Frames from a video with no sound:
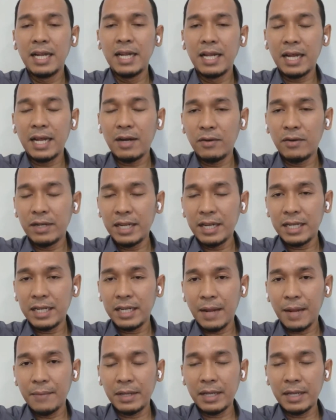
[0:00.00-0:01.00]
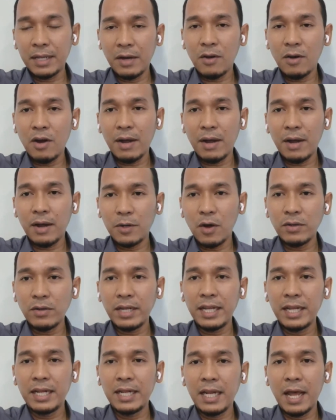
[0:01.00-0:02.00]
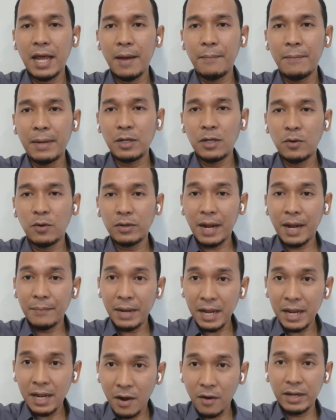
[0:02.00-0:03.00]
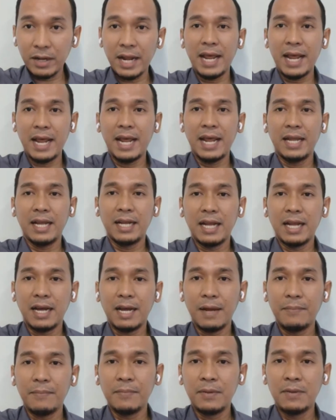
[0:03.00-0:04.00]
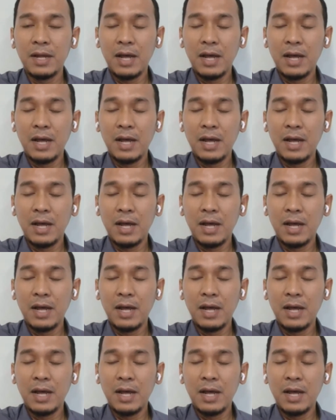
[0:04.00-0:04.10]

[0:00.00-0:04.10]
และคนที่ทำเกี่ยวข้องกับท้องถิ่นเนี่ยมันถูกทำให้อ่อนแอนะครับ